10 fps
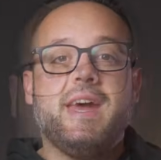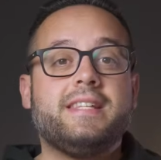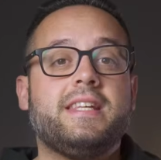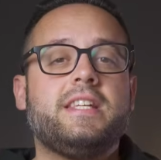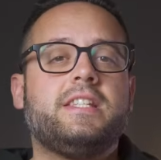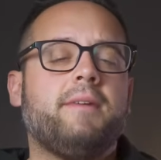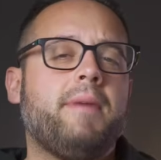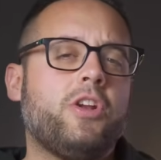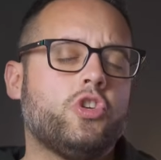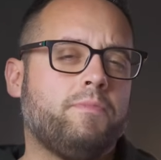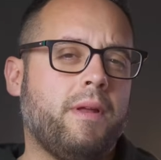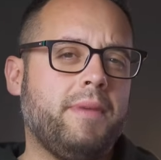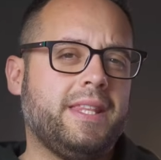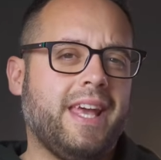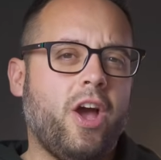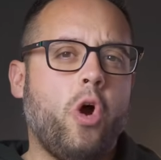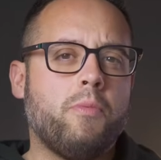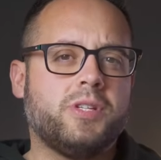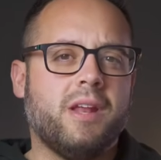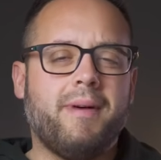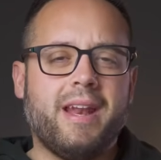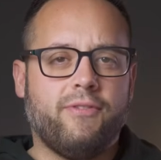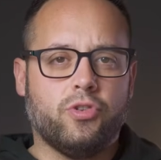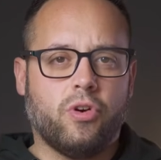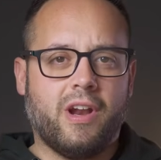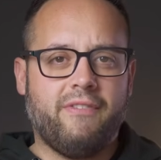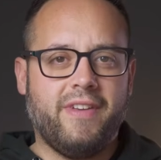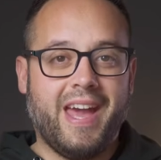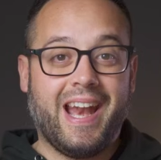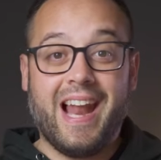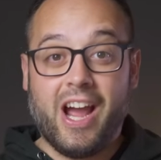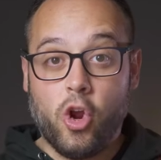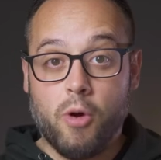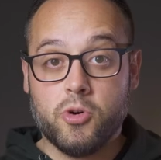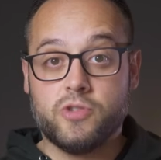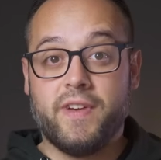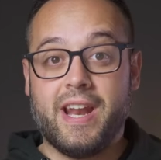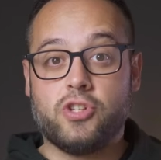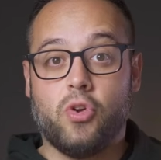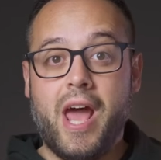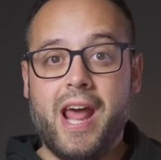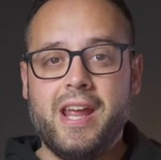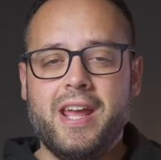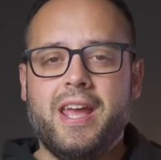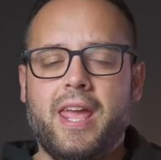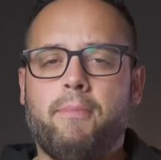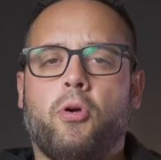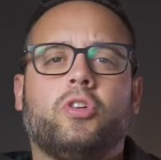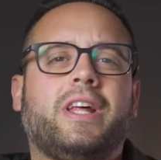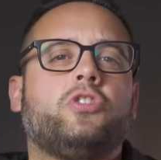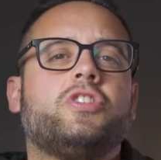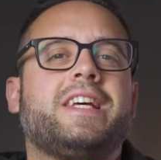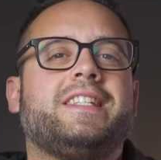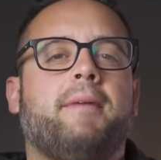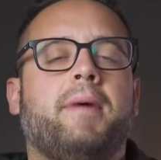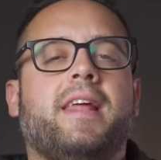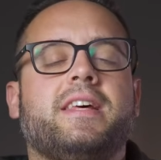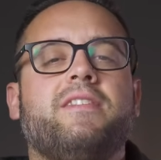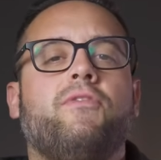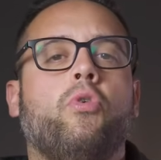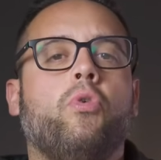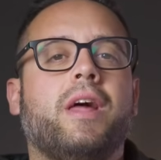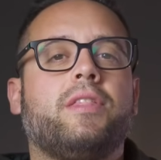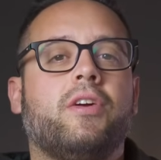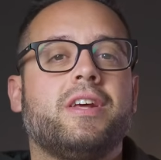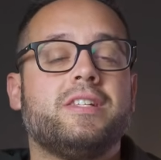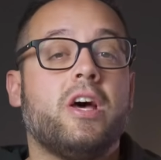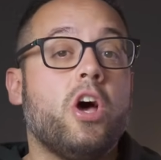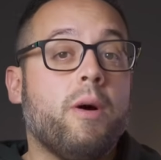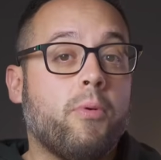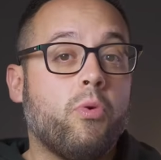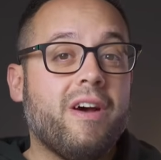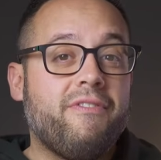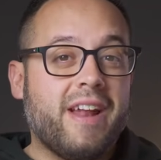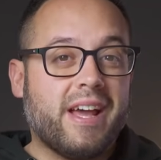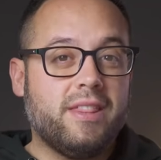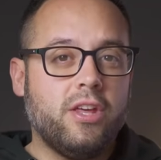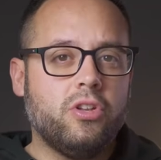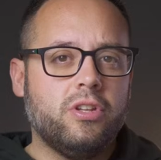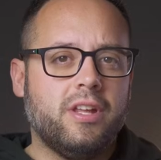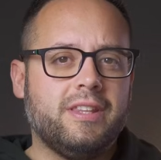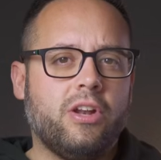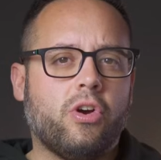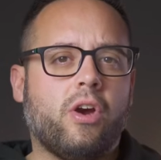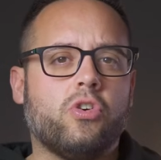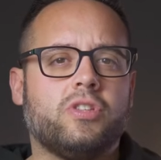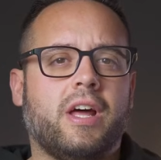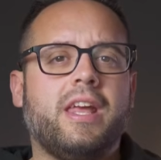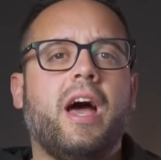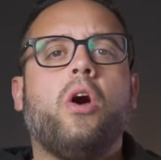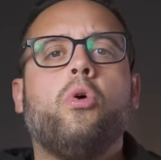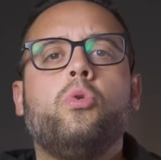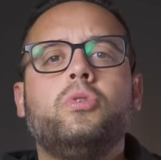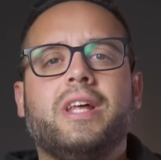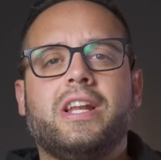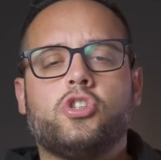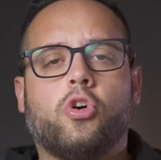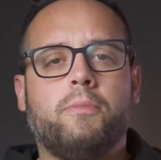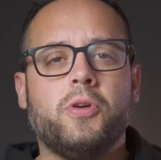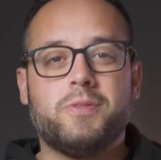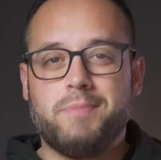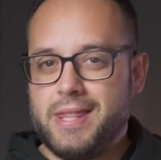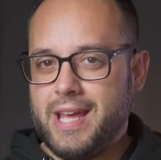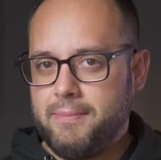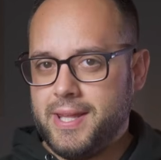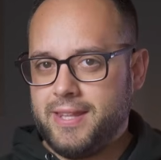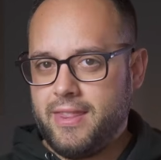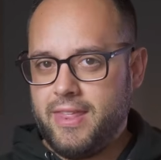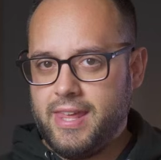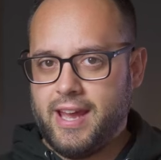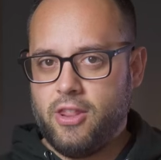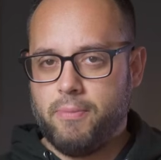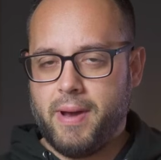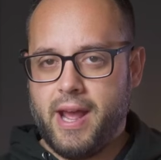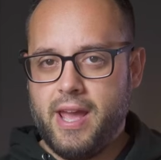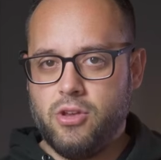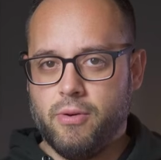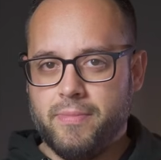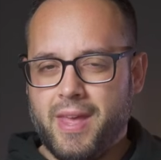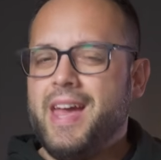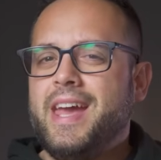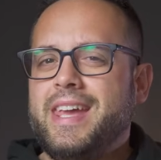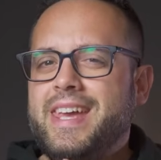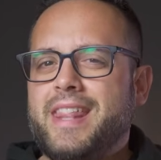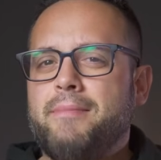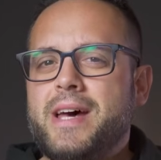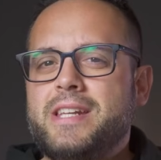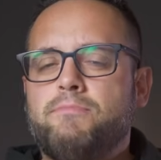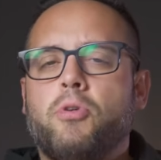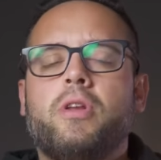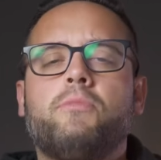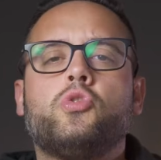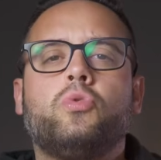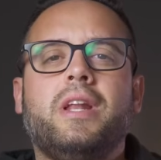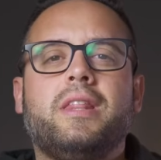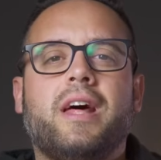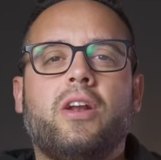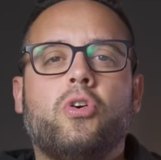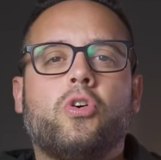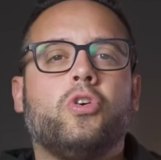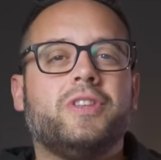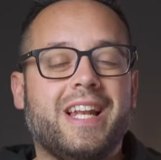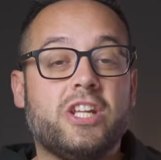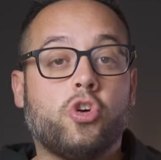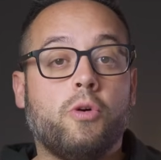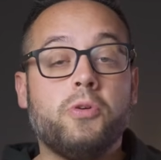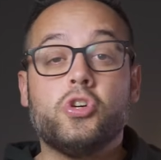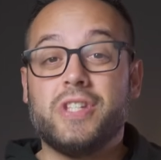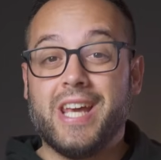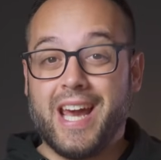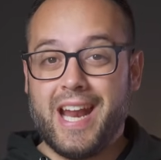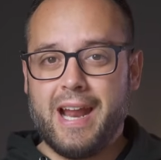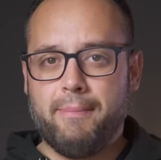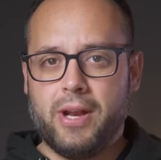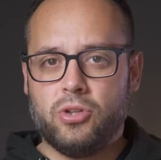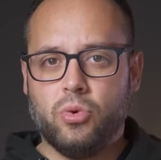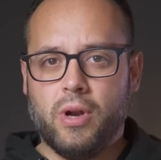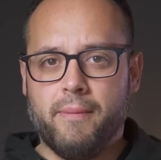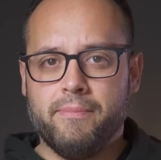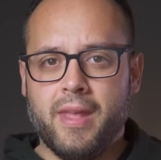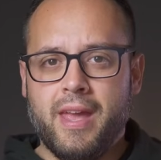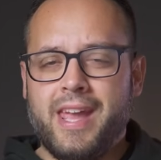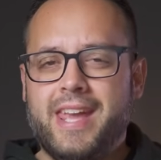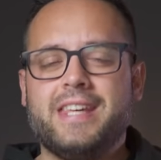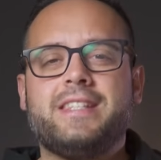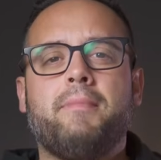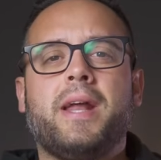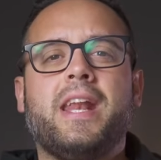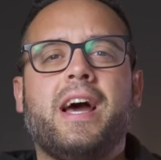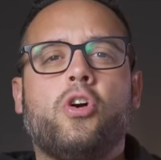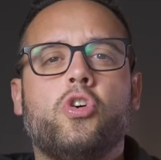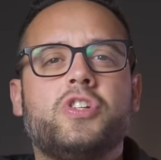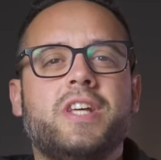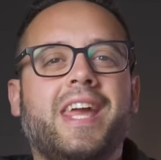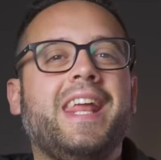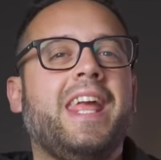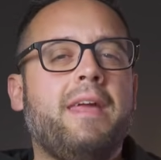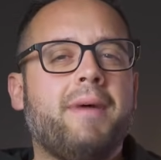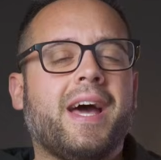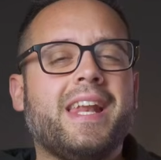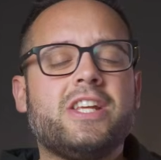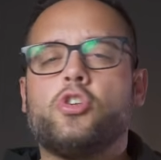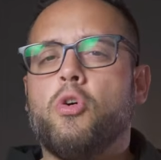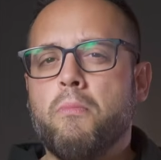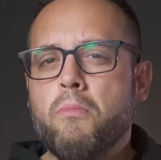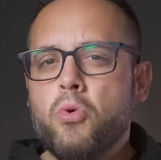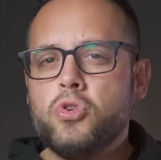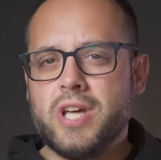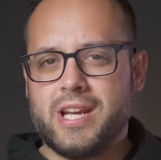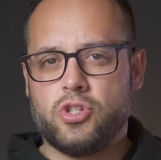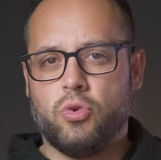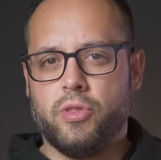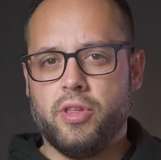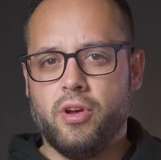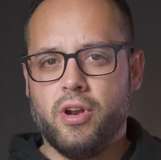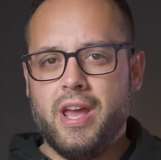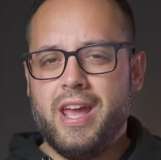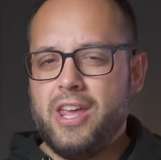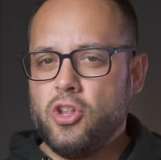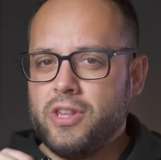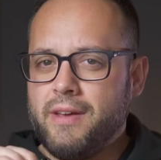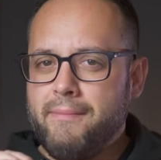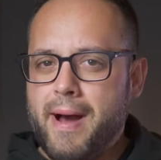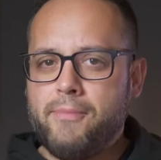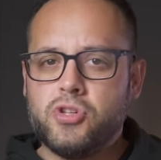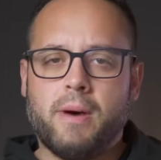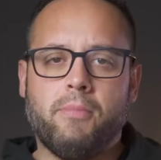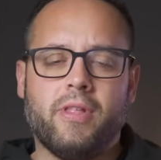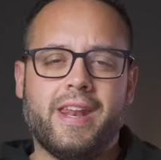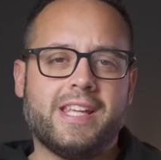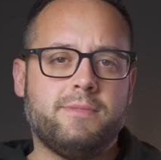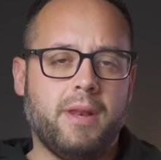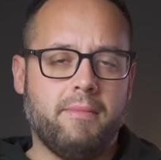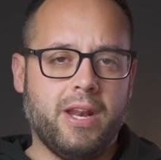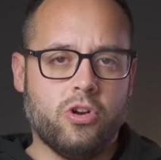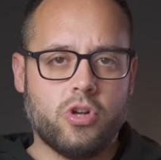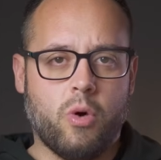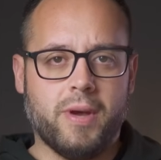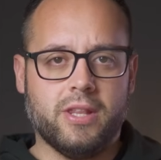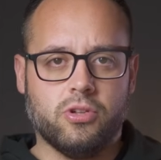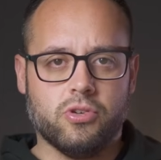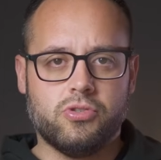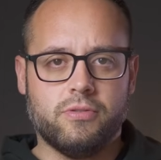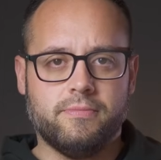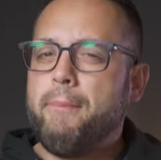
Este sistema nos permite observar y fotografiar la cromosfera solar y por lo tanto esas llamaradas y fulguraciones por una fracción de lo que costaría un telescopio especialmente dedicado para ello. Y además podremos utilizarlo con telescopios de gran apertura y de esta manera conseguir imágenes con mucha resolución y donde vamos a poder exprimir los aumentos.